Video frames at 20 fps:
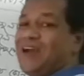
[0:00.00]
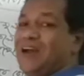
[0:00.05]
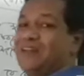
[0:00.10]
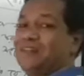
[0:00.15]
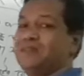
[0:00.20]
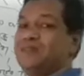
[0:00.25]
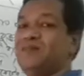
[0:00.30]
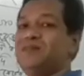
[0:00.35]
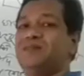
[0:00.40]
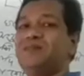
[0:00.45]

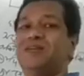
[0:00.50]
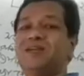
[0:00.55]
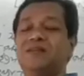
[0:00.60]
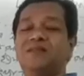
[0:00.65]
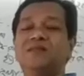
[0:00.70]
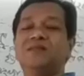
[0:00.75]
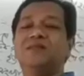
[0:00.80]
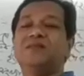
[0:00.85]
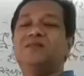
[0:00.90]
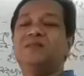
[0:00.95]
ঘাত
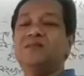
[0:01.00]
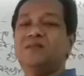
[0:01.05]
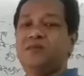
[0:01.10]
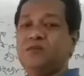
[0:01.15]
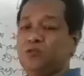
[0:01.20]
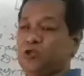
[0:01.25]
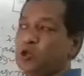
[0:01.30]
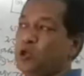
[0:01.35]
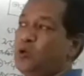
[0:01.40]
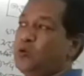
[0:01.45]
অর্থাৎ
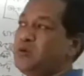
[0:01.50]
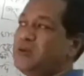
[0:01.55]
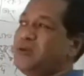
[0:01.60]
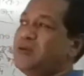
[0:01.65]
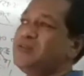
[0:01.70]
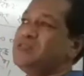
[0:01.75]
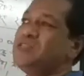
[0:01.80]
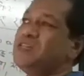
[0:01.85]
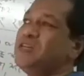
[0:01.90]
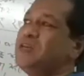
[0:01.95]

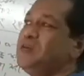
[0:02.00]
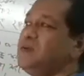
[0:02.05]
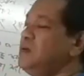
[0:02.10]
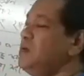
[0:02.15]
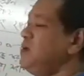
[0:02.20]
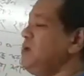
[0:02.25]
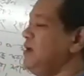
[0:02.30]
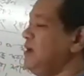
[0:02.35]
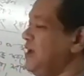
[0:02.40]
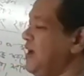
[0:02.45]
চলকের যে
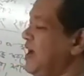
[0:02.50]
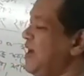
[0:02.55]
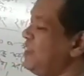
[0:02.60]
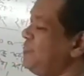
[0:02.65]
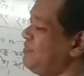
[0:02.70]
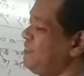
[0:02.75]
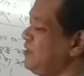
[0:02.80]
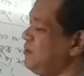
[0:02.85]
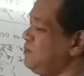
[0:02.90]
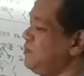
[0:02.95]

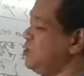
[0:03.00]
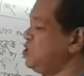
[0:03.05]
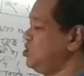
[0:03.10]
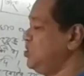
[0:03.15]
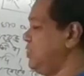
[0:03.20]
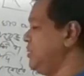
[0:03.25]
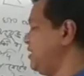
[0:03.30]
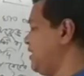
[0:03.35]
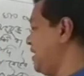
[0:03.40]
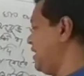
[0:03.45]
ঘাত থাকবে
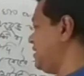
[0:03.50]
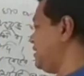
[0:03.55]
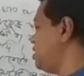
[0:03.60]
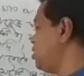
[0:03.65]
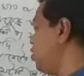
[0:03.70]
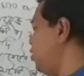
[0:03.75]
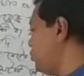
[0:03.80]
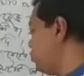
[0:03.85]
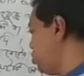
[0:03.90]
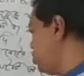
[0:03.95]
সেই
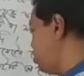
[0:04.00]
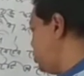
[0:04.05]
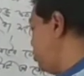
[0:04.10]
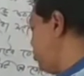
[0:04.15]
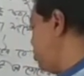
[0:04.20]
ঘাতটা অবশ্যই